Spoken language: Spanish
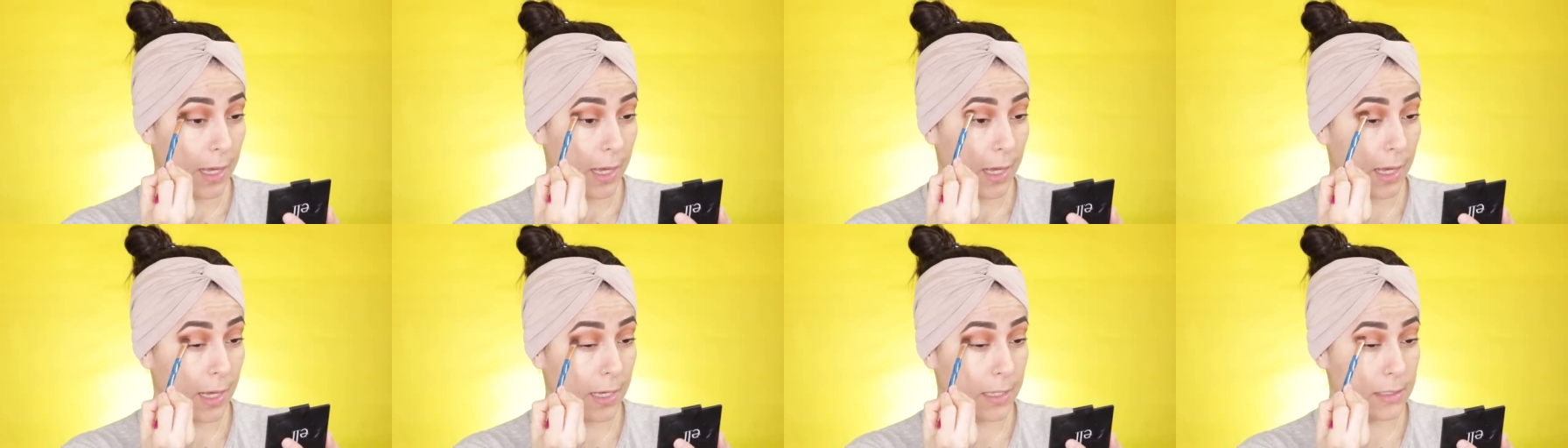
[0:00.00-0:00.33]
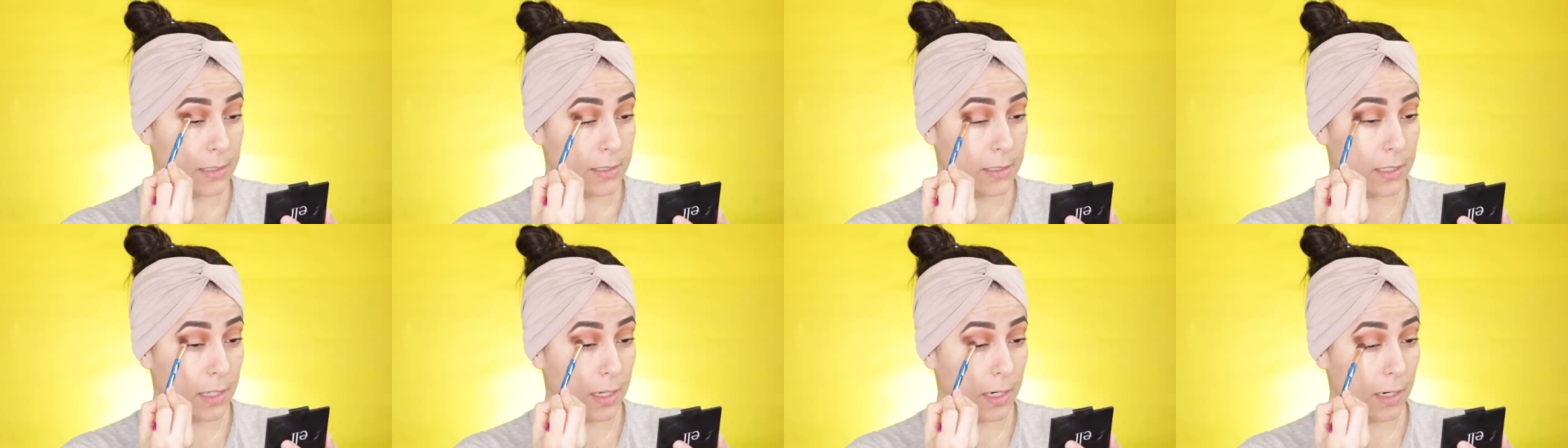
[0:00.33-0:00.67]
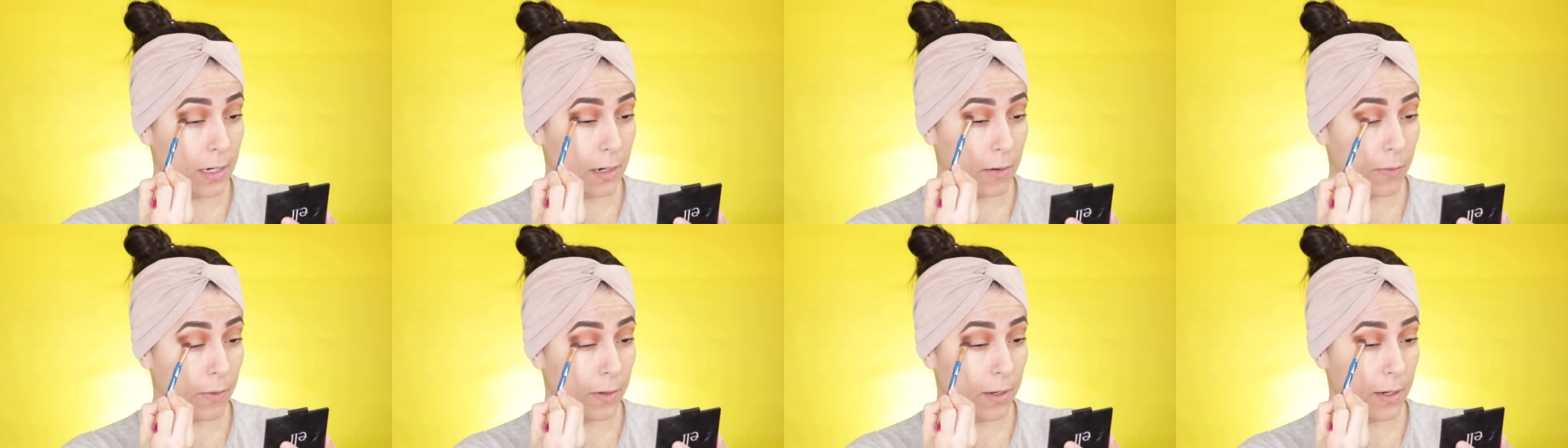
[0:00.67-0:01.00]

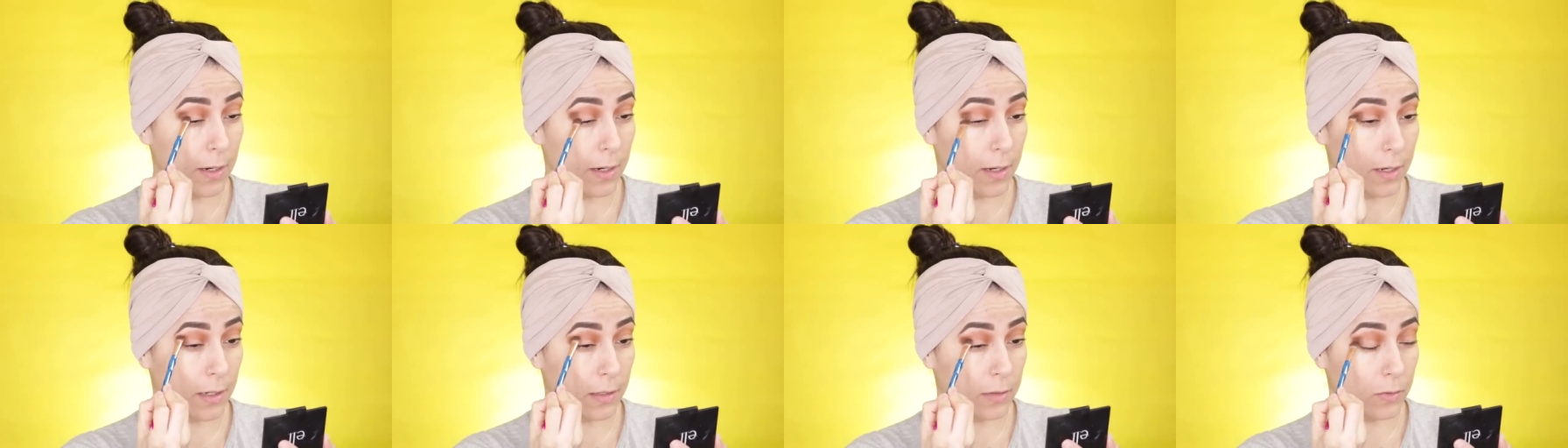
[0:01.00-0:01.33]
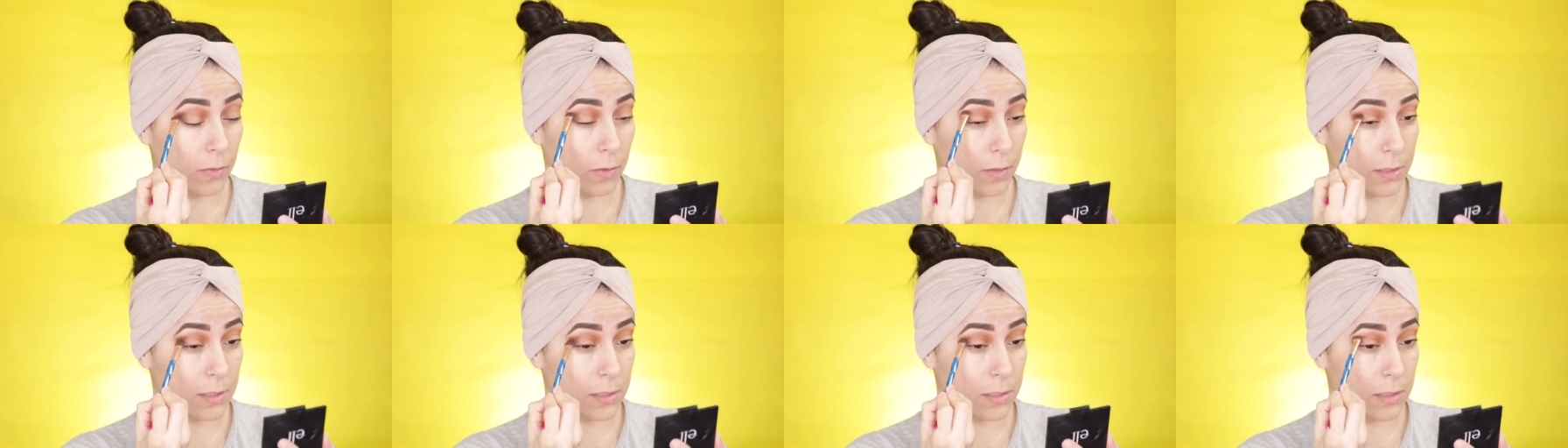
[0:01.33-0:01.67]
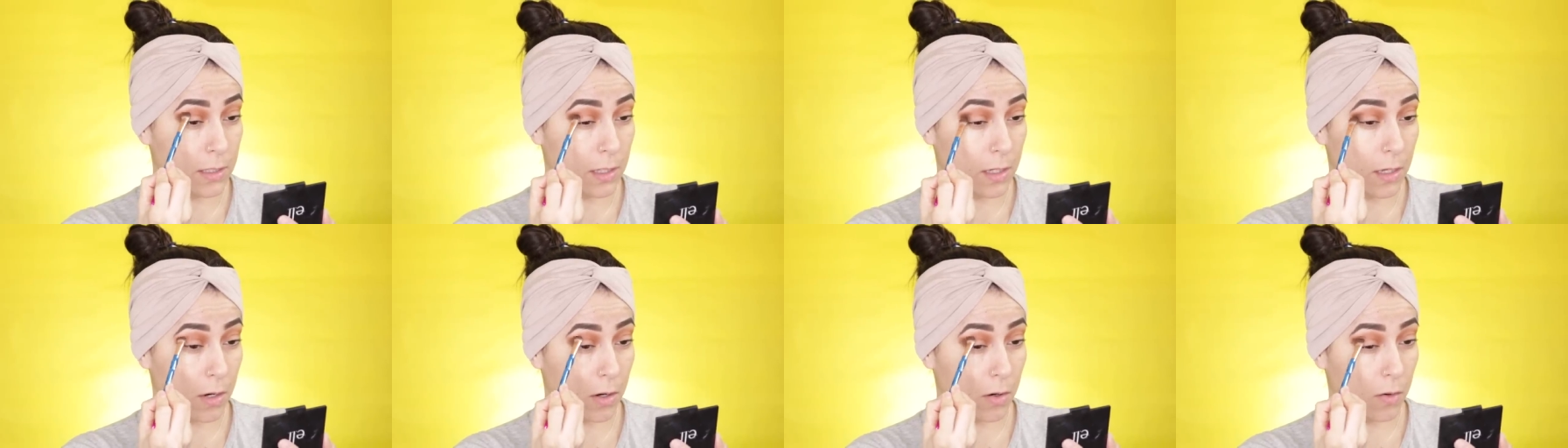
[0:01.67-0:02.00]
externa o en el canto
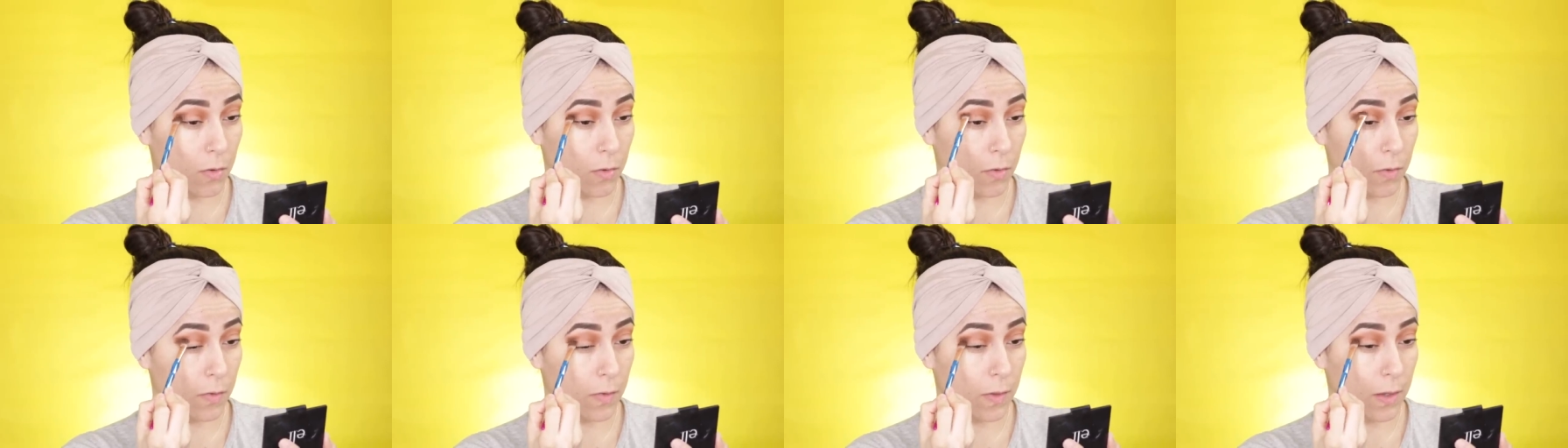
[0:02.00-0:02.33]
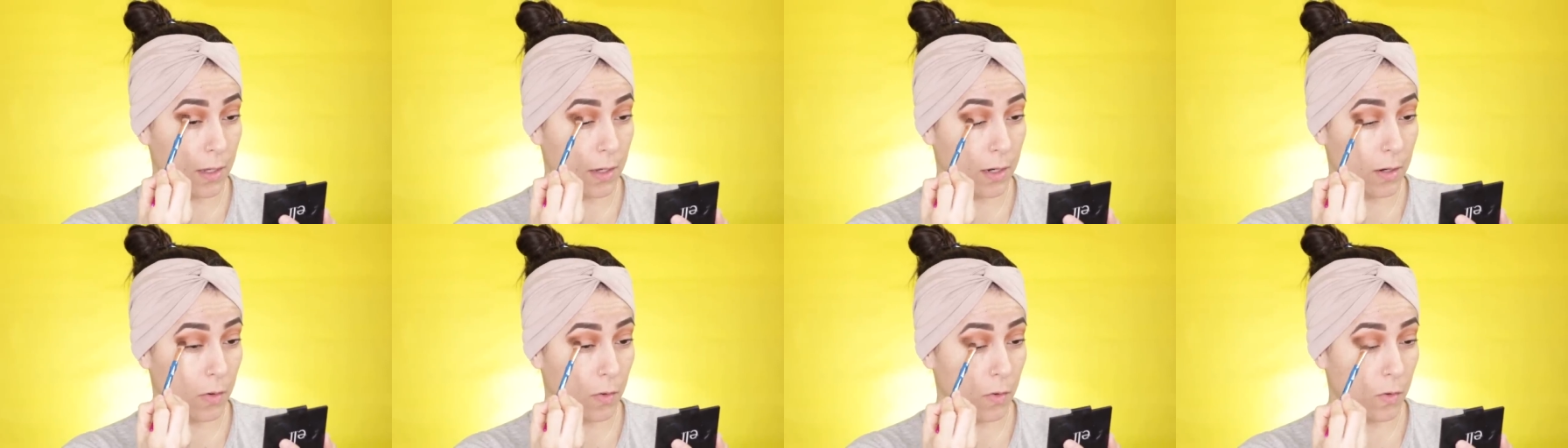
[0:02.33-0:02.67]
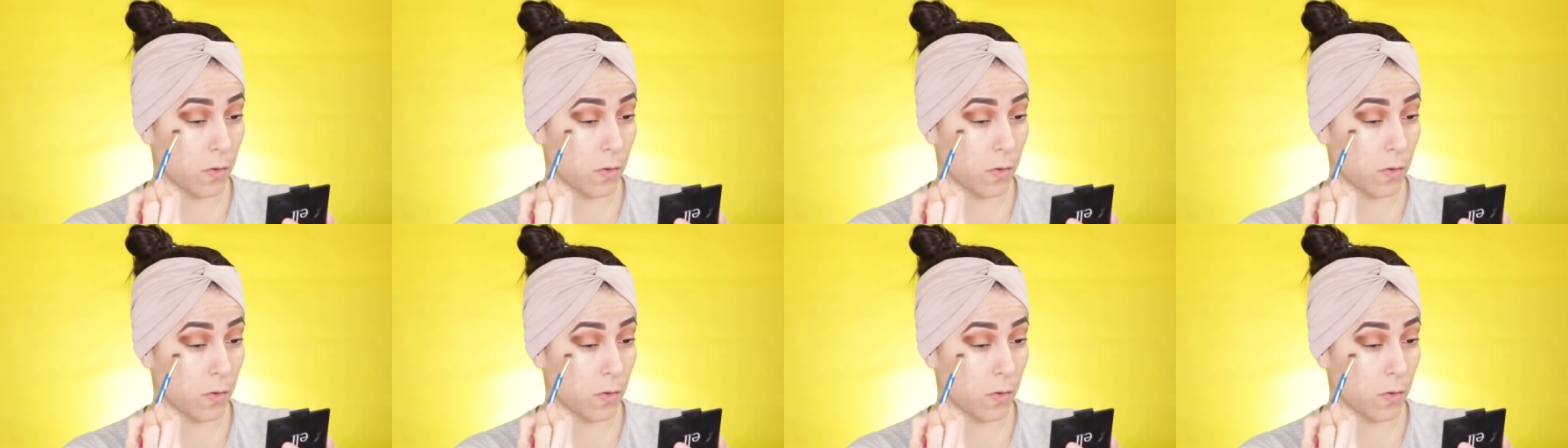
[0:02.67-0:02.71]
externo del